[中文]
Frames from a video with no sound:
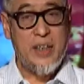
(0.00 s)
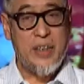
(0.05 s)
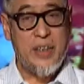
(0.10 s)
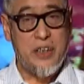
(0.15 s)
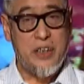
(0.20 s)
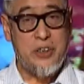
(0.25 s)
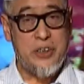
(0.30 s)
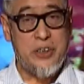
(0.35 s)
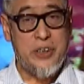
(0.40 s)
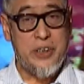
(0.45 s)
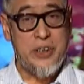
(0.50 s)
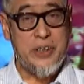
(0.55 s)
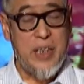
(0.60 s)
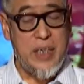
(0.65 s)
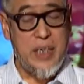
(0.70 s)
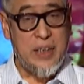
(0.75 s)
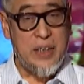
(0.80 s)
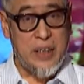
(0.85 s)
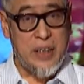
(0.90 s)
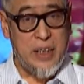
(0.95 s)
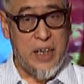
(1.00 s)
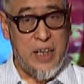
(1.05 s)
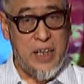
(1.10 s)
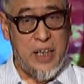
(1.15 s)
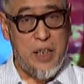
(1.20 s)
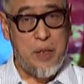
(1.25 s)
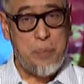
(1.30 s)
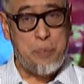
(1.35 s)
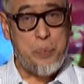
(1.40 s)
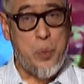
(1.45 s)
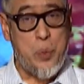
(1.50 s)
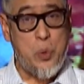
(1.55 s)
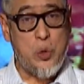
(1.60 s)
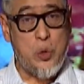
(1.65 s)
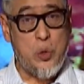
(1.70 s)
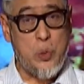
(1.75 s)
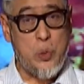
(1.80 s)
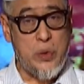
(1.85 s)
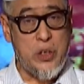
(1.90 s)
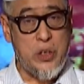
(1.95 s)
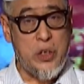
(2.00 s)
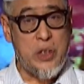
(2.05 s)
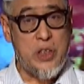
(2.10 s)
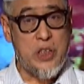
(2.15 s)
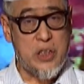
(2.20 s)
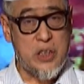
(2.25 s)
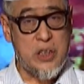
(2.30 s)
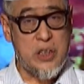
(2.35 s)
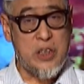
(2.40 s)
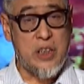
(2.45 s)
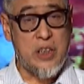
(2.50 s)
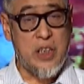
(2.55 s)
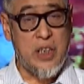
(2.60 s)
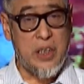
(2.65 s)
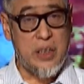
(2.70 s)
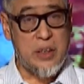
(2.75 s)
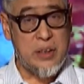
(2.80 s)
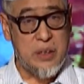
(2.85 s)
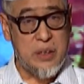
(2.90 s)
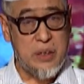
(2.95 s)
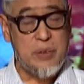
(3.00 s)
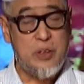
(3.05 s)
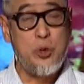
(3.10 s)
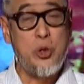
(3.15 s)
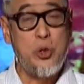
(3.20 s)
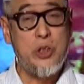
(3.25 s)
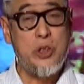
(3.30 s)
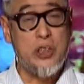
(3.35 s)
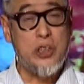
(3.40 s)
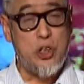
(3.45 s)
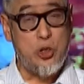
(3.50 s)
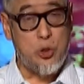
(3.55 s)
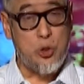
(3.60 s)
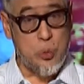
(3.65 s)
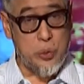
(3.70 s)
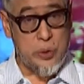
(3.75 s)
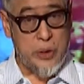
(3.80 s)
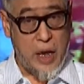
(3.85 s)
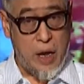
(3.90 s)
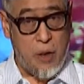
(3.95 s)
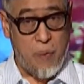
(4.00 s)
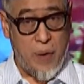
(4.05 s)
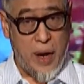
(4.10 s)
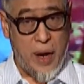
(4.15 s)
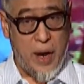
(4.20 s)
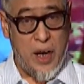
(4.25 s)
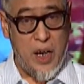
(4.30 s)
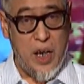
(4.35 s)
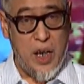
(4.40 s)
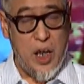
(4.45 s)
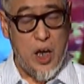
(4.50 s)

那就是任何人不与一使者与真主谈话，